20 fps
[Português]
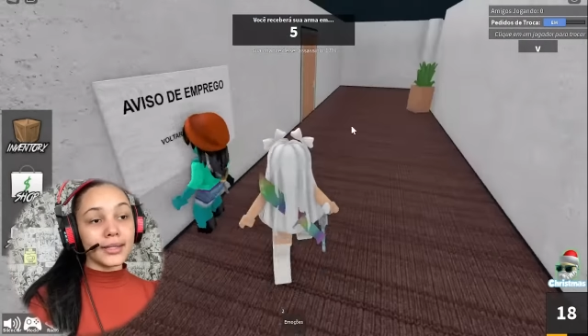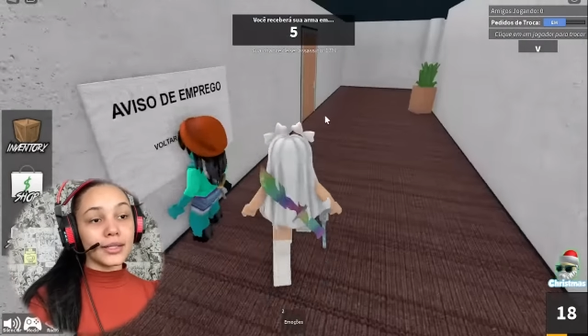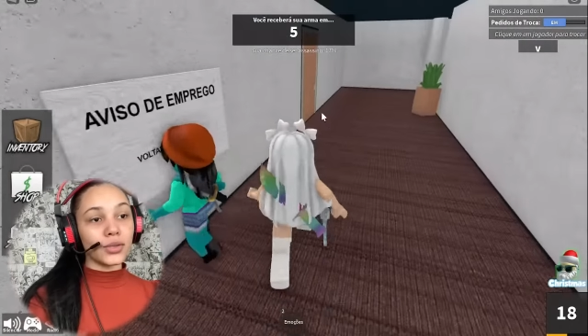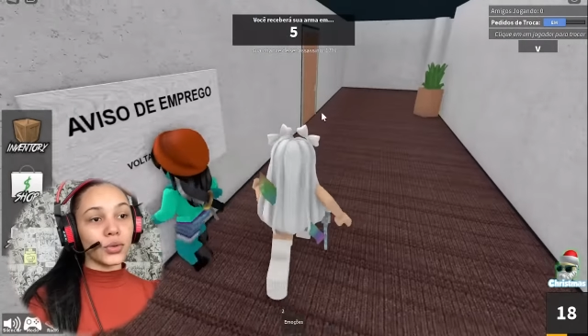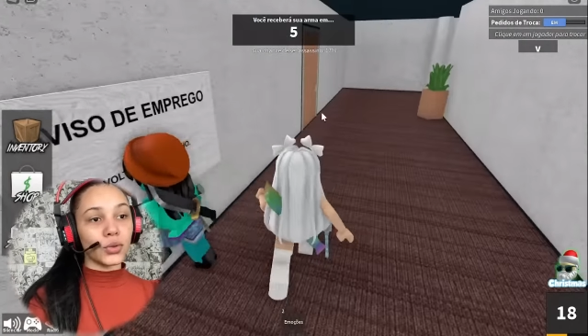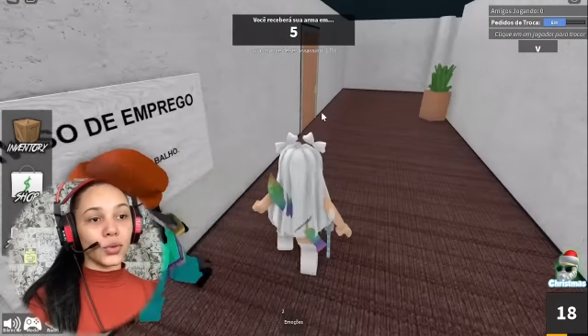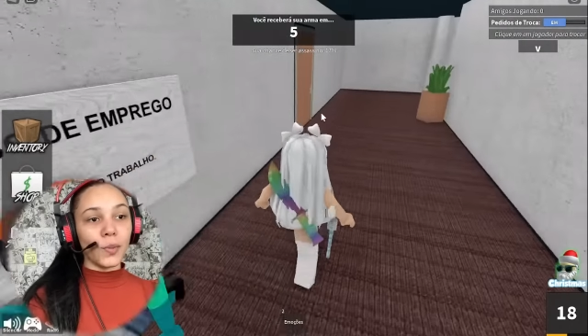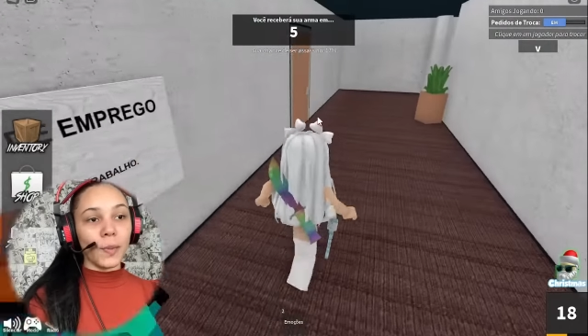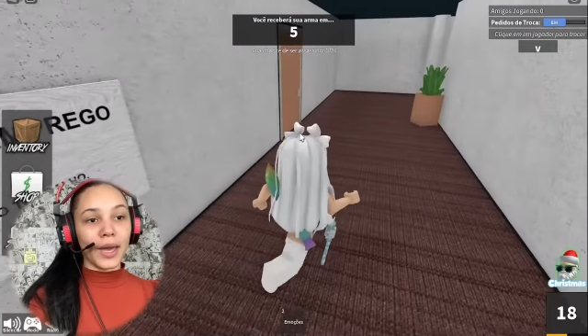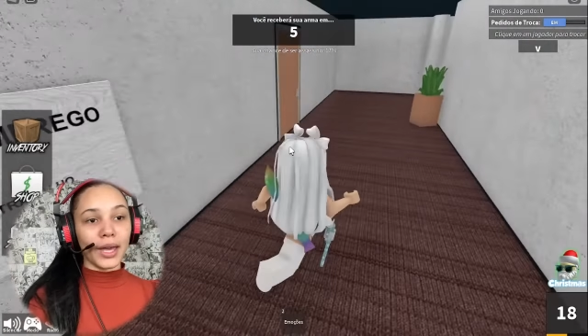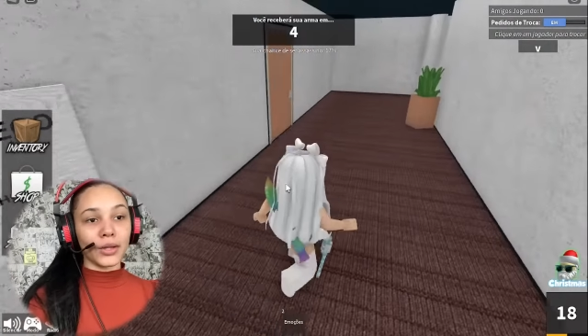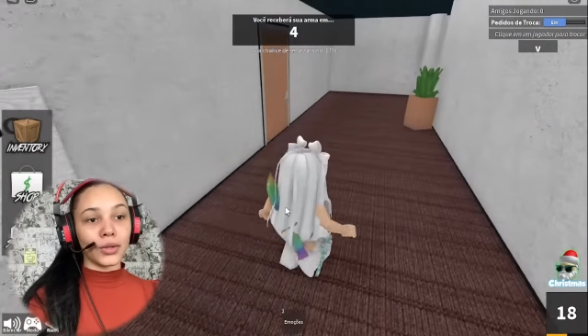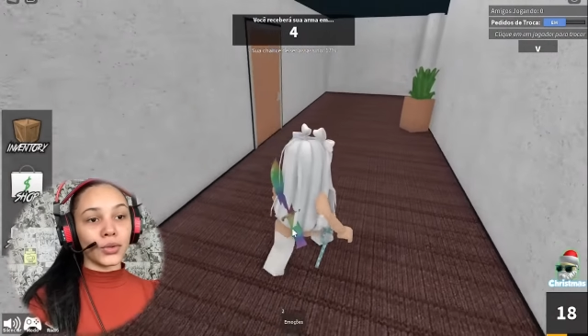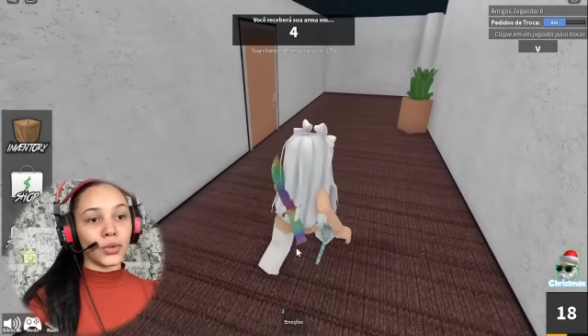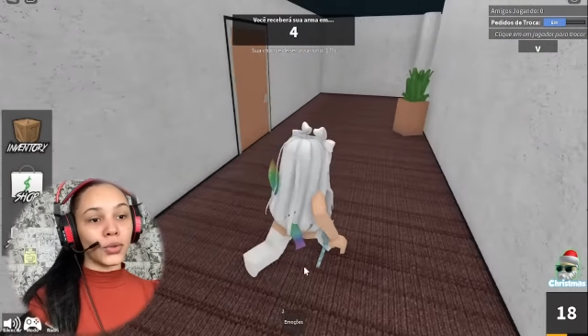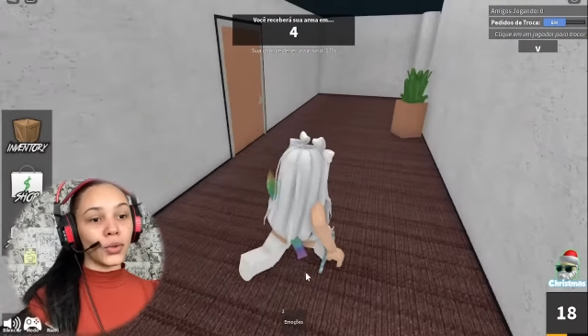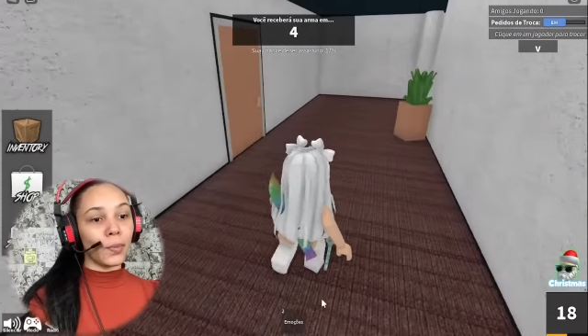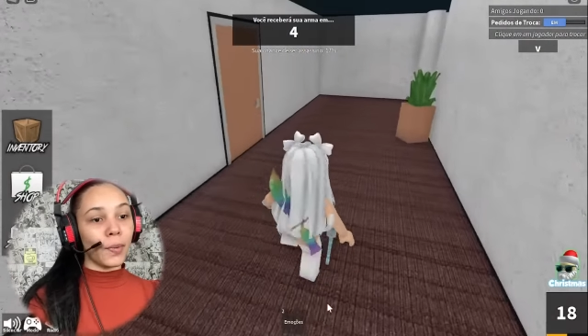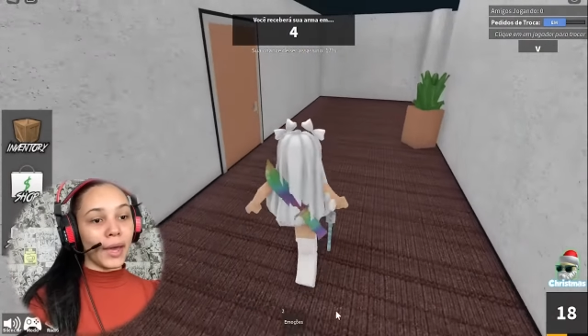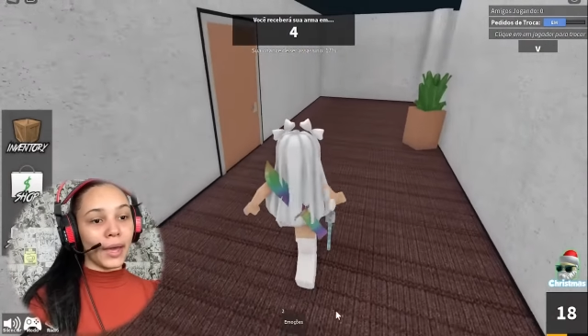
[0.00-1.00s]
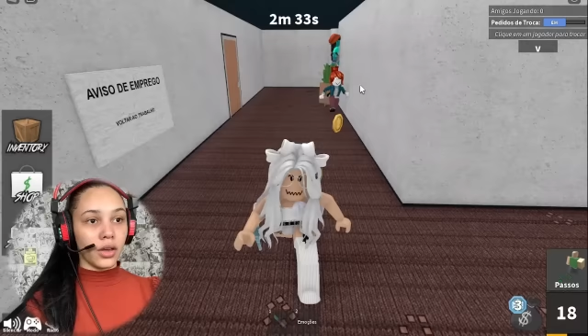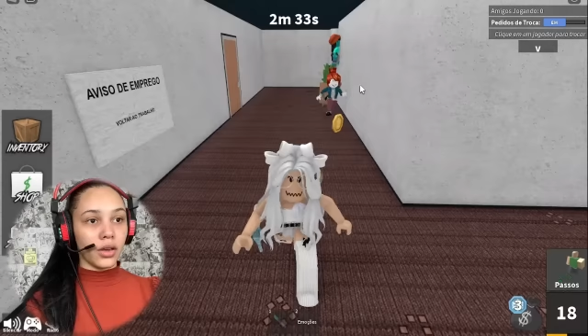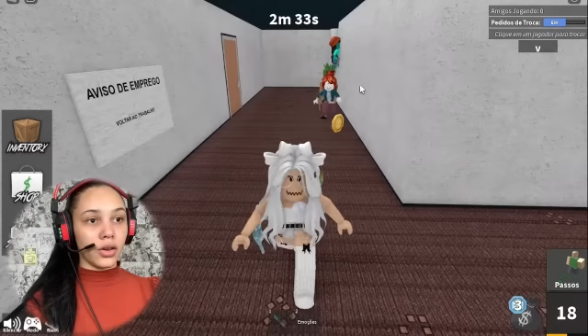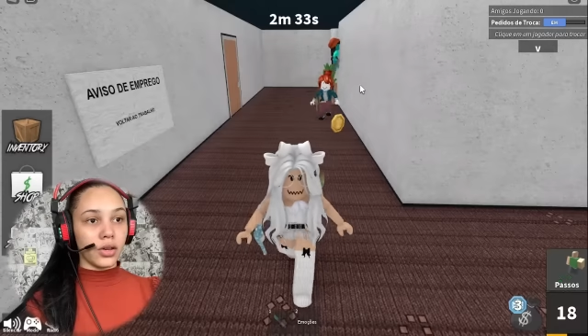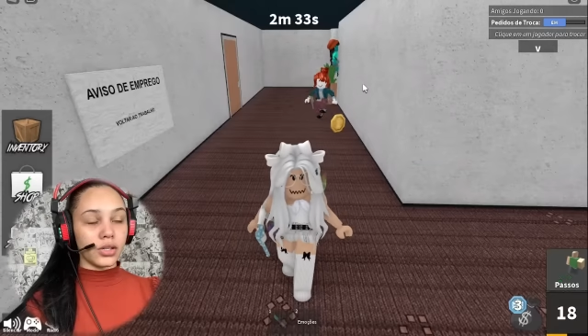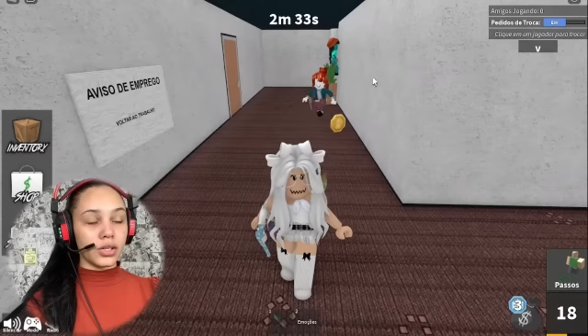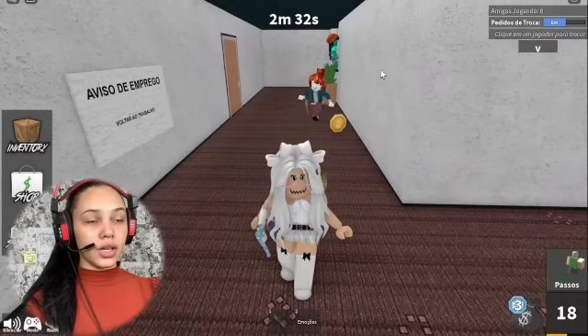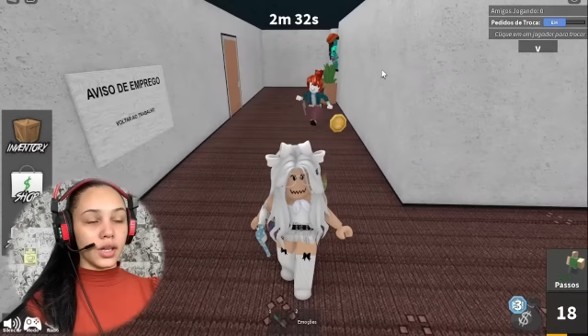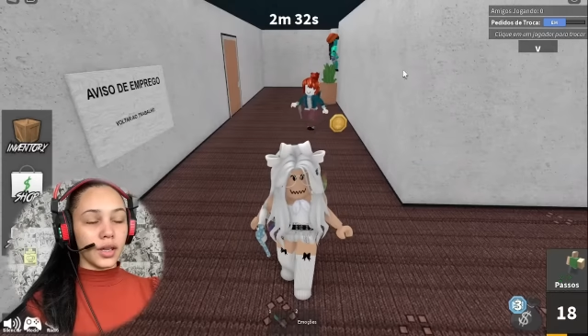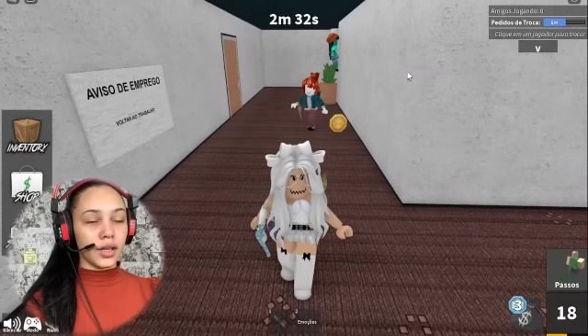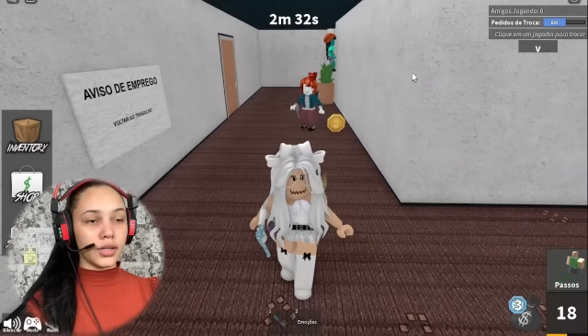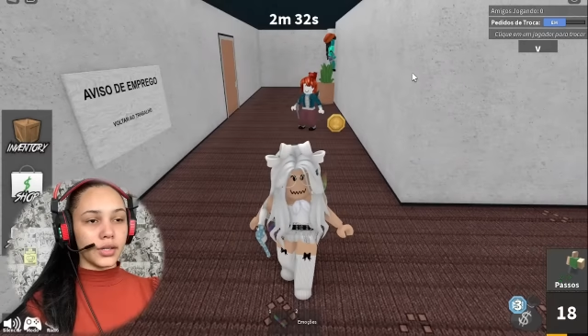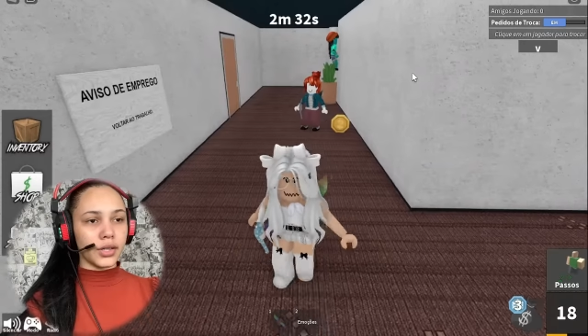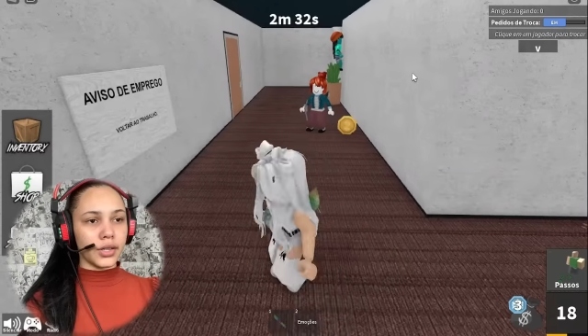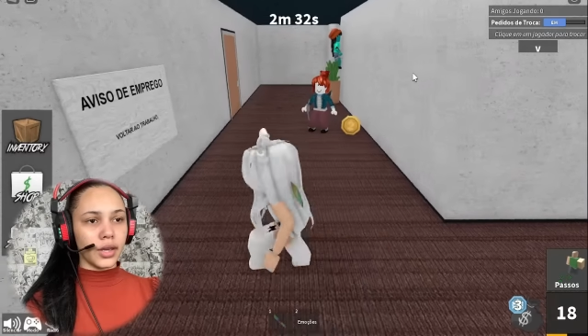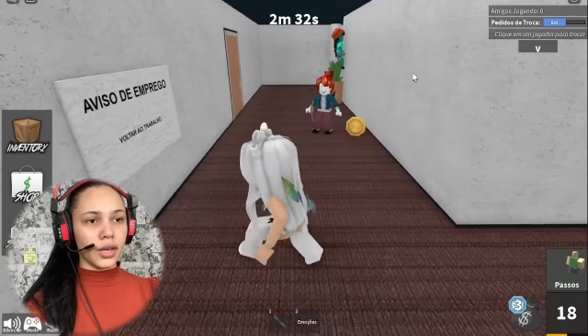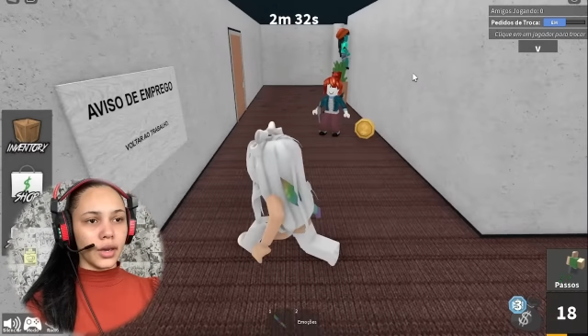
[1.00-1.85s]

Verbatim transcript: tudo bem, tudo bem. Ô, gente,